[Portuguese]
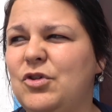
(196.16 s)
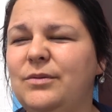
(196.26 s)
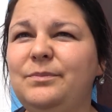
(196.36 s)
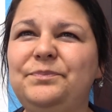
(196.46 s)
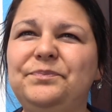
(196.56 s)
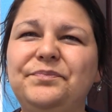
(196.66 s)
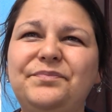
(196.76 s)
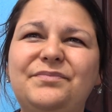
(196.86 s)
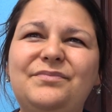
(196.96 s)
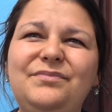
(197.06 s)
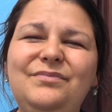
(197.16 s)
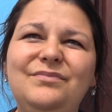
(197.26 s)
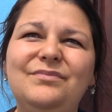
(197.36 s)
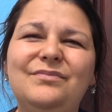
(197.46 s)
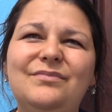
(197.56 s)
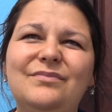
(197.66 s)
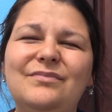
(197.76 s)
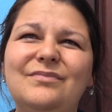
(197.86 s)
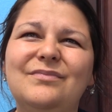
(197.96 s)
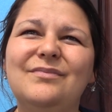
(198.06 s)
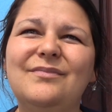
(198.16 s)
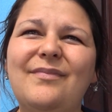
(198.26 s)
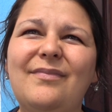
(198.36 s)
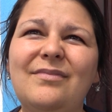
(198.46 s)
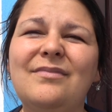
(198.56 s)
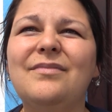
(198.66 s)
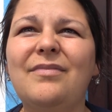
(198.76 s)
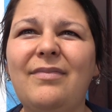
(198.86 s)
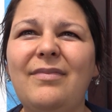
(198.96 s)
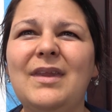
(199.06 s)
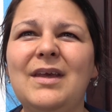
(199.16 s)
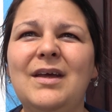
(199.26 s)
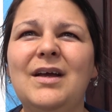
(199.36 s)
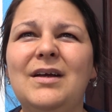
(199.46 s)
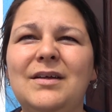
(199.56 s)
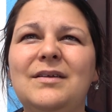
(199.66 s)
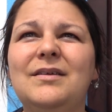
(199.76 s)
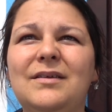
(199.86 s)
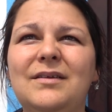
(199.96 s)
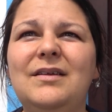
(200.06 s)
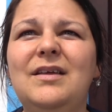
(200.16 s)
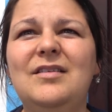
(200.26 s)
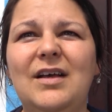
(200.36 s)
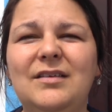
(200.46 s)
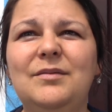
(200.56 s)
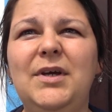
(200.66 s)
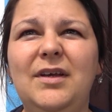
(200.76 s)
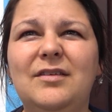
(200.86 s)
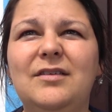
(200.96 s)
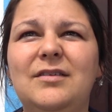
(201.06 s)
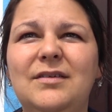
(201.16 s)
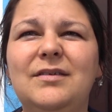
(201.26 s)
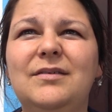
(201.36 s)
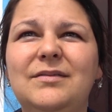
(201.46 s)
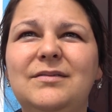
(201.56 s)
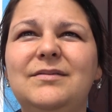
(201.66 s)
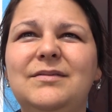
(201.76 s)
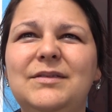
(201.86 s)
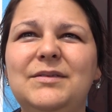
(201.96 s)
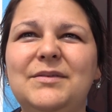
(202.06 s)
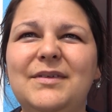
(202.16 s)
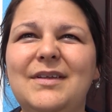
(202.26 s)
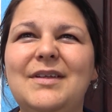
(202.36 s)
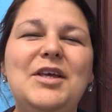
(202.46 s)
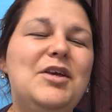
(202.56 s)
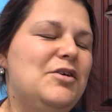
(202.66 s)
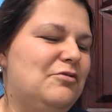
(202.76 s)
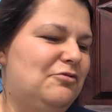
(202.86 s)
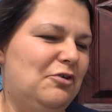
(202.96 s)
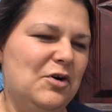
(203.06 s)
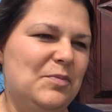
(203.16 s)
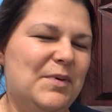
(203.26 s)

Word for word: na terça-feira é a tourada e, e a seguir César Romeiro e fogo, e fogo de artifício e para o ar. Fogo